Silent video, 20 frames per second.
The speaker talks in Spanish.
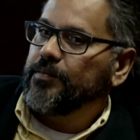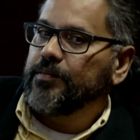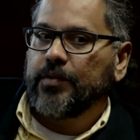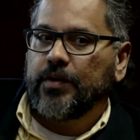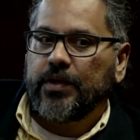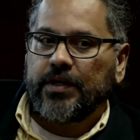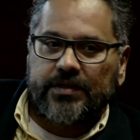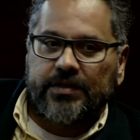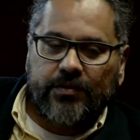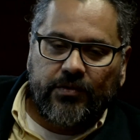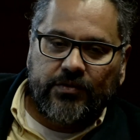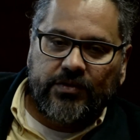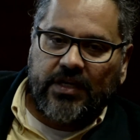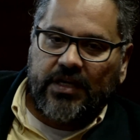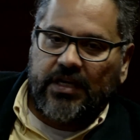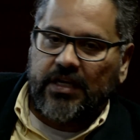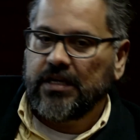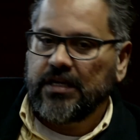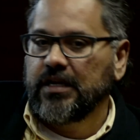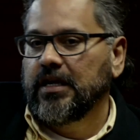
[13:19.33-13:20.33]
puedes
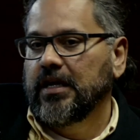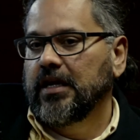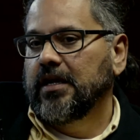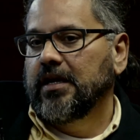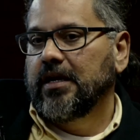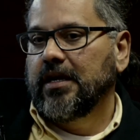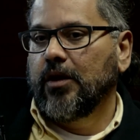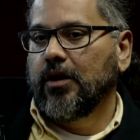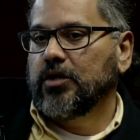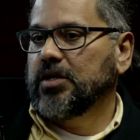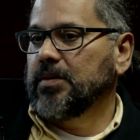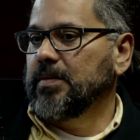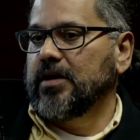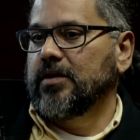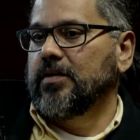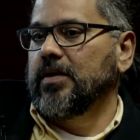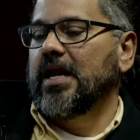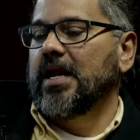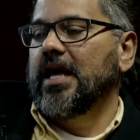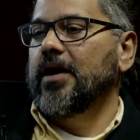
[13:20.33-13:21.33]
conseguir la última
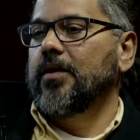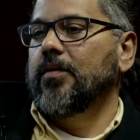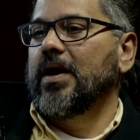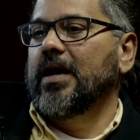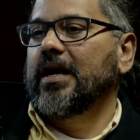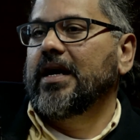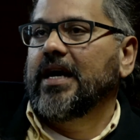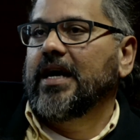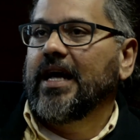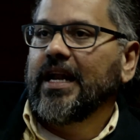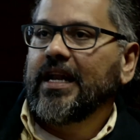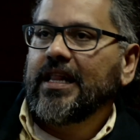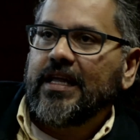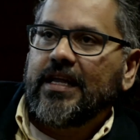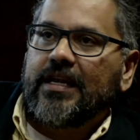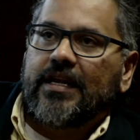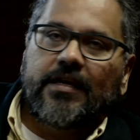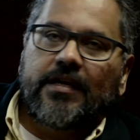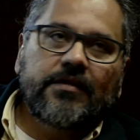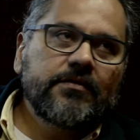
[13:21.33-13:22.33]
novela de Juan
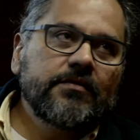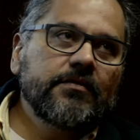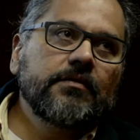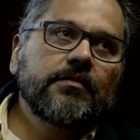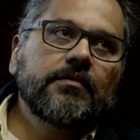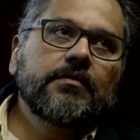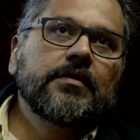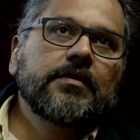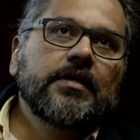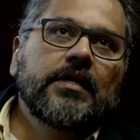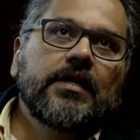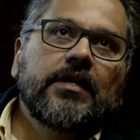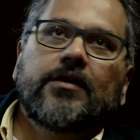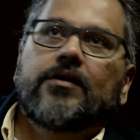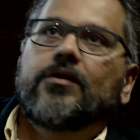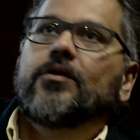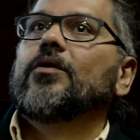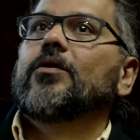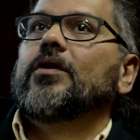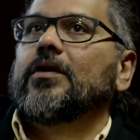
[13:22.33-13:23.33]
Cárdenas o
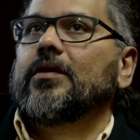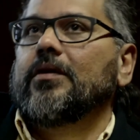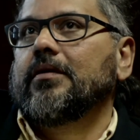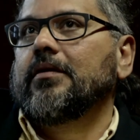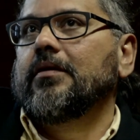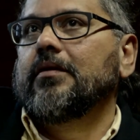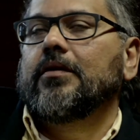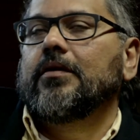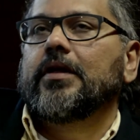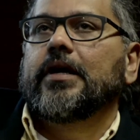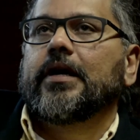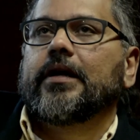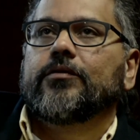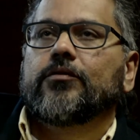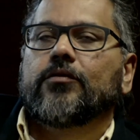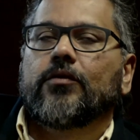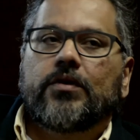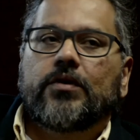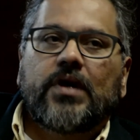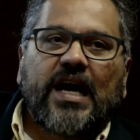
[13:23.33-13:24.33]
lo, de
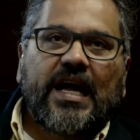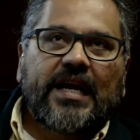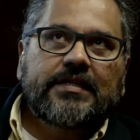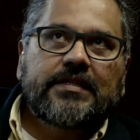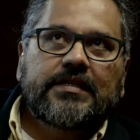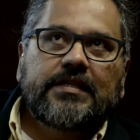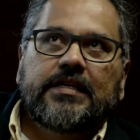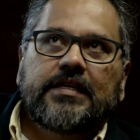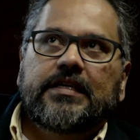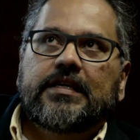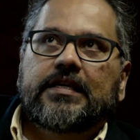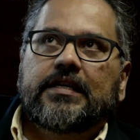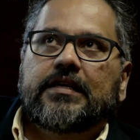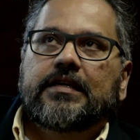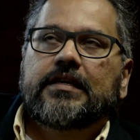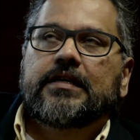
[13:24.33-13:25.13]
Antonio García.